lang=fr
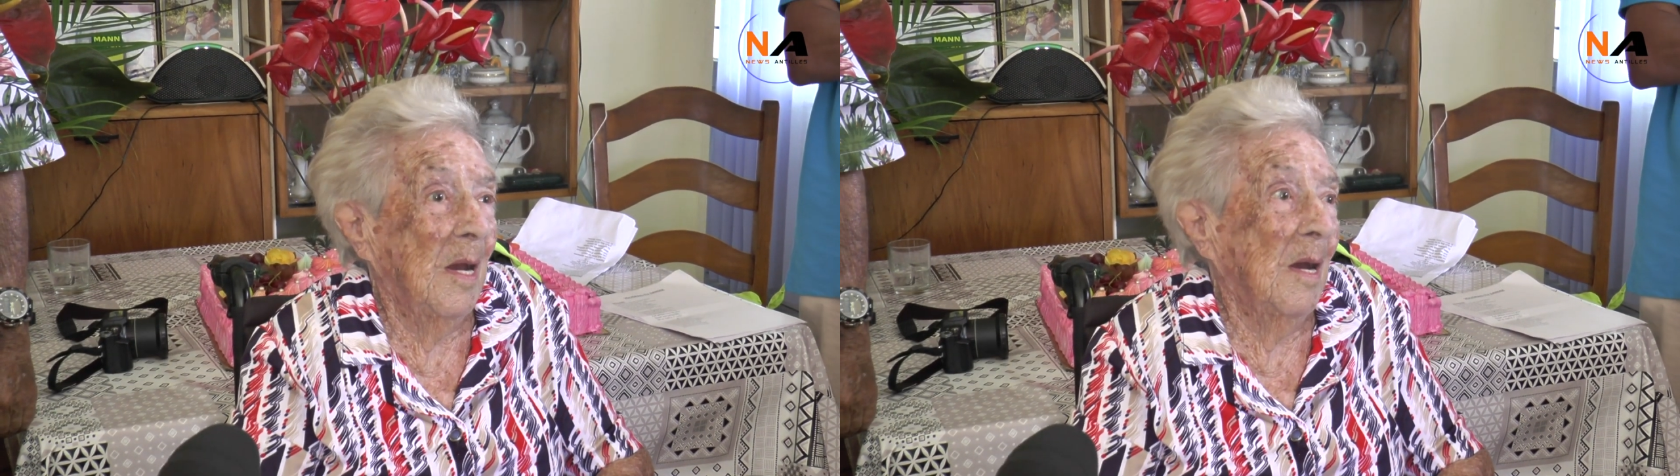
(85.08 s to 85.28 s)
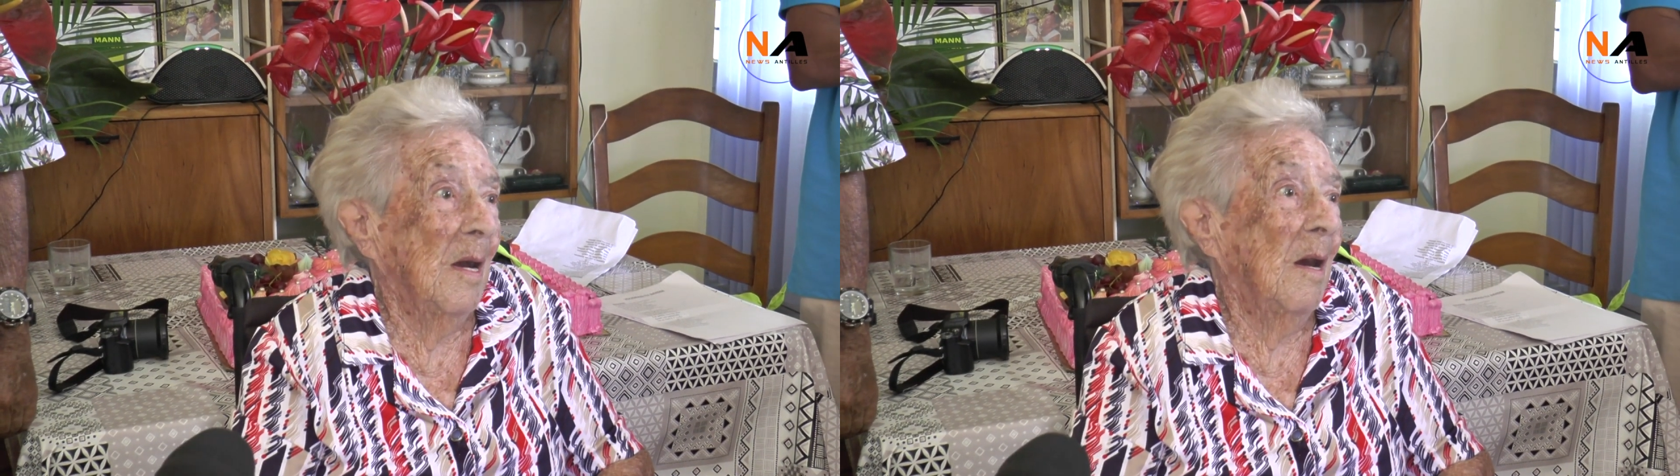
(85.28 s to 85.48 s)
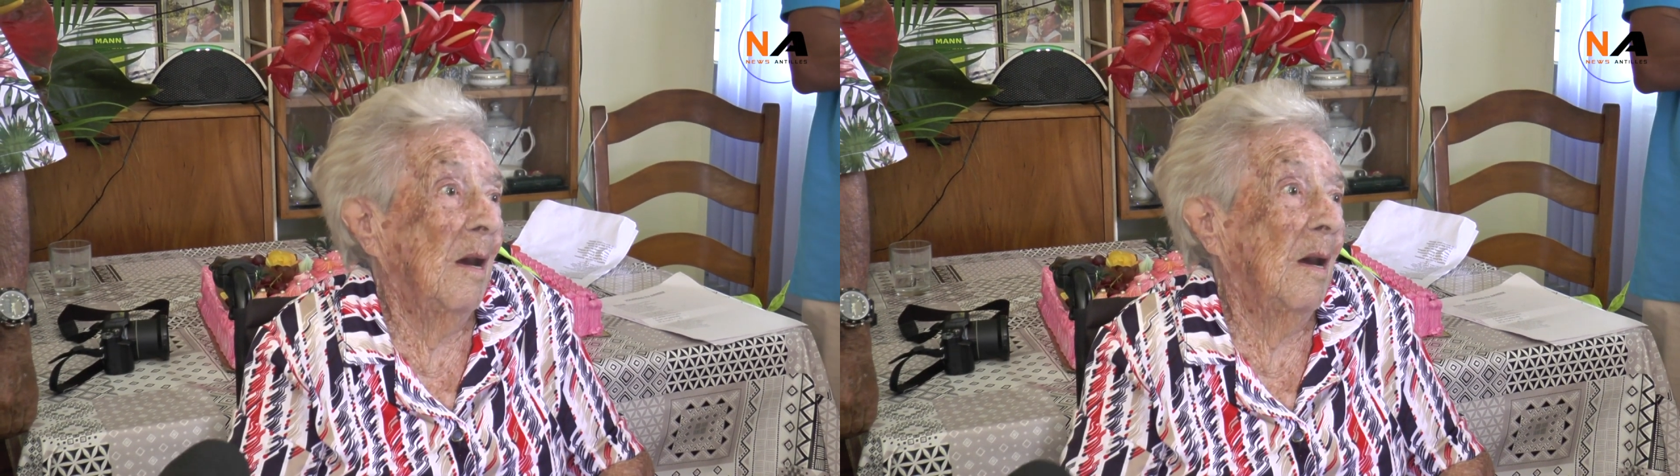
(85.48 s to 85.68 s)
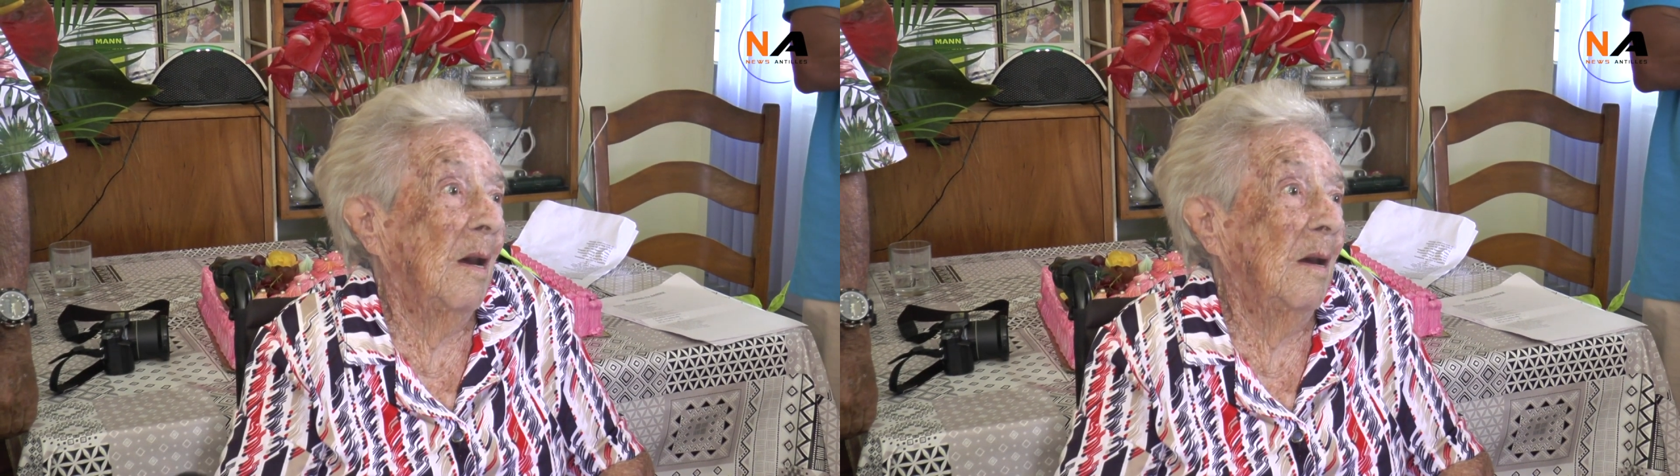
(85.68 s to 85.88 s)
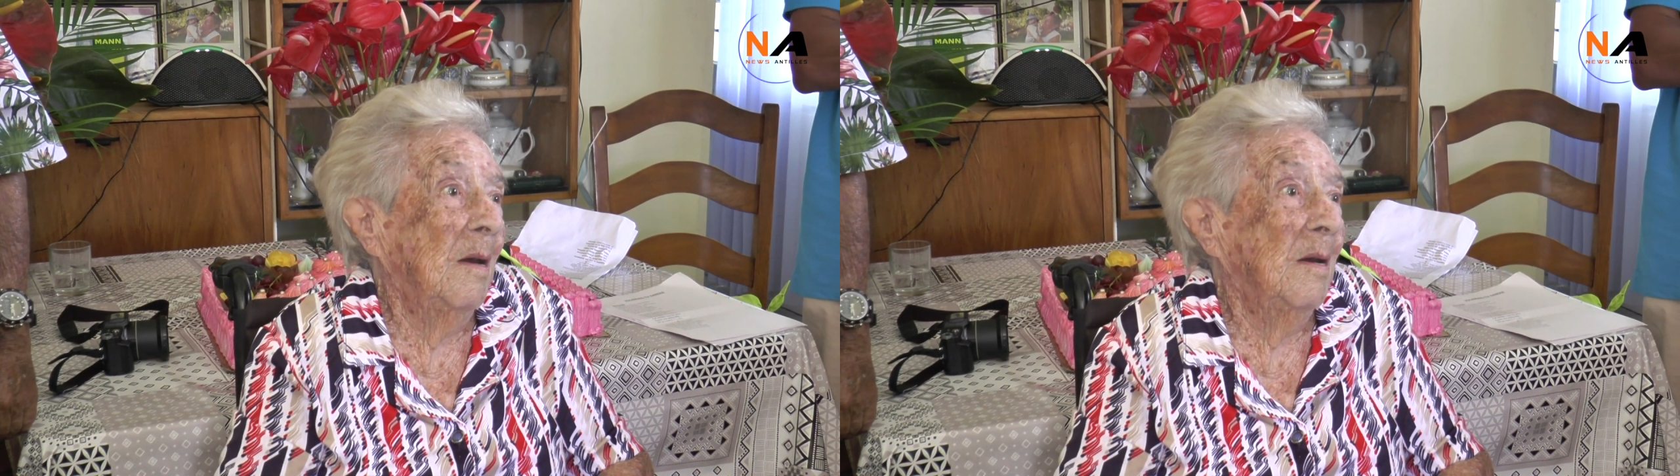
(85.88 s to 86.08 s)
Tu en
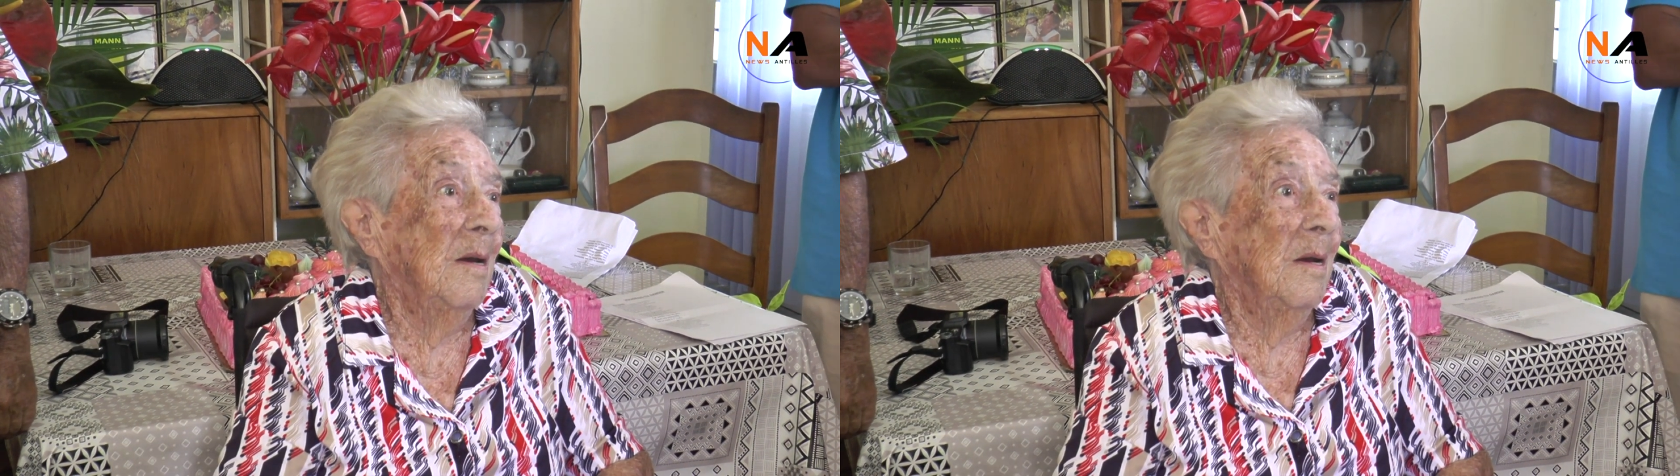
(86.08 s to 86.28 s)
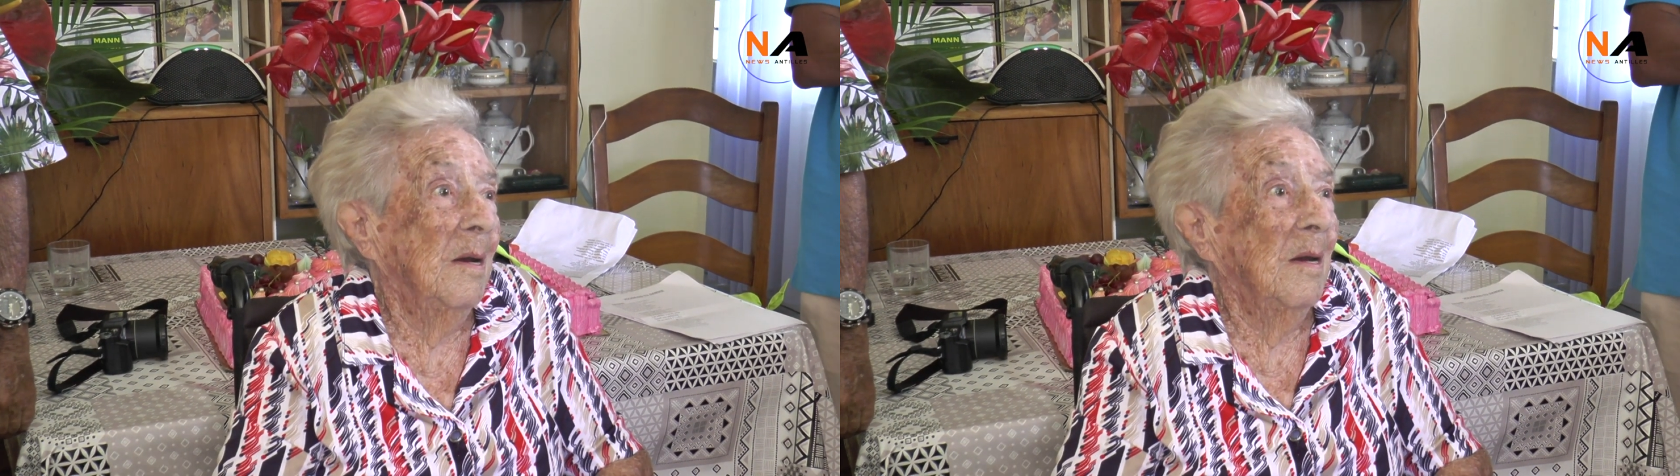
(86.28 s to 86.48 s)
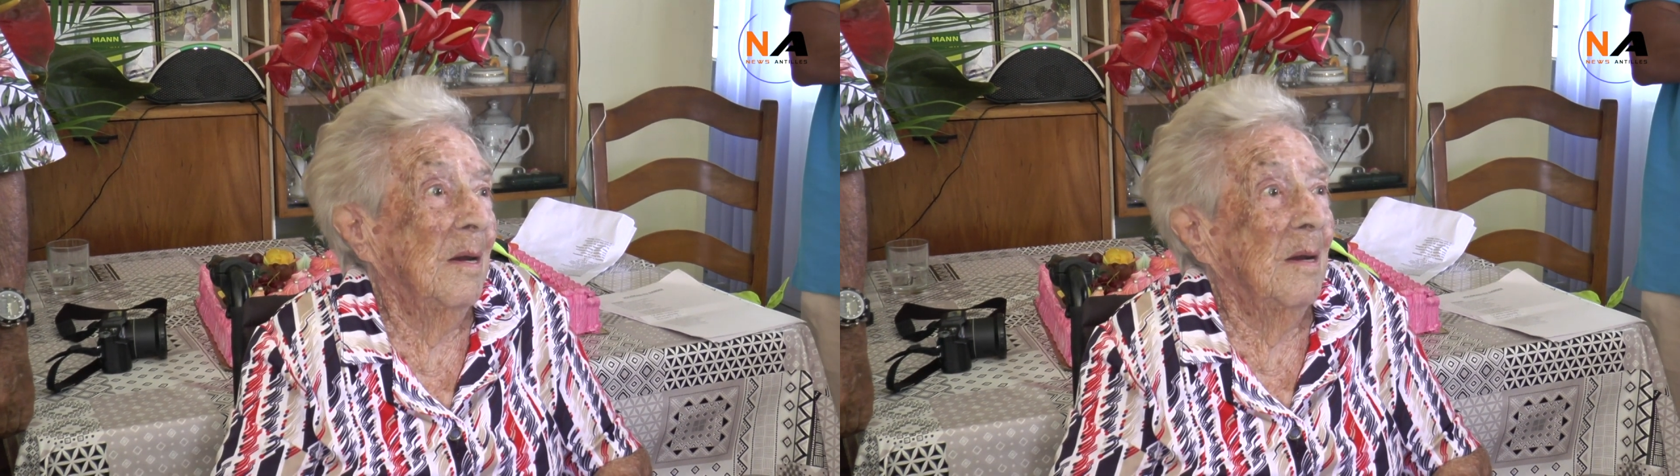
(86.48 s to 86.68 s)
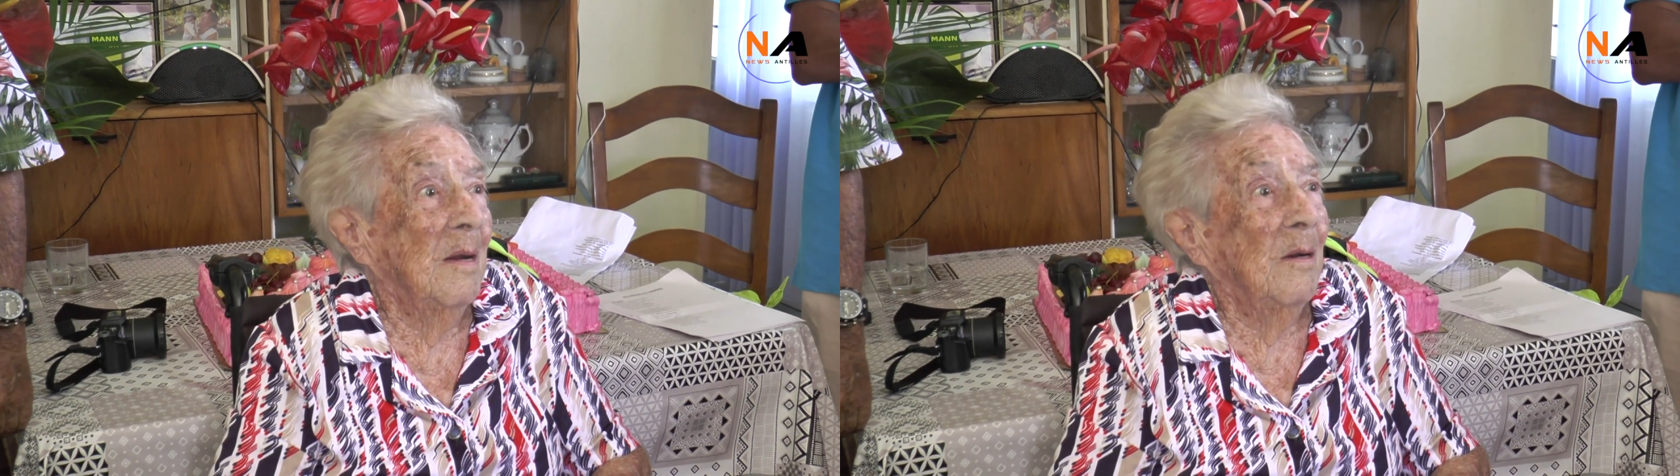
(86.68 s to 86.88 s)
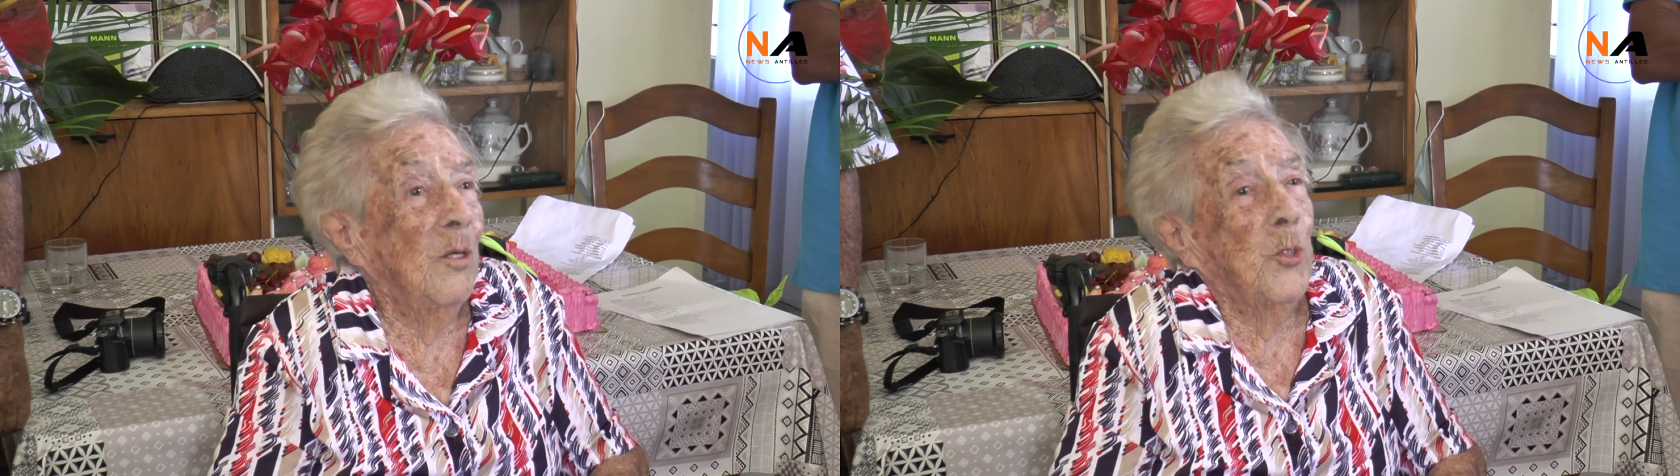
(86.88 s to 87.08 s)
as ah. le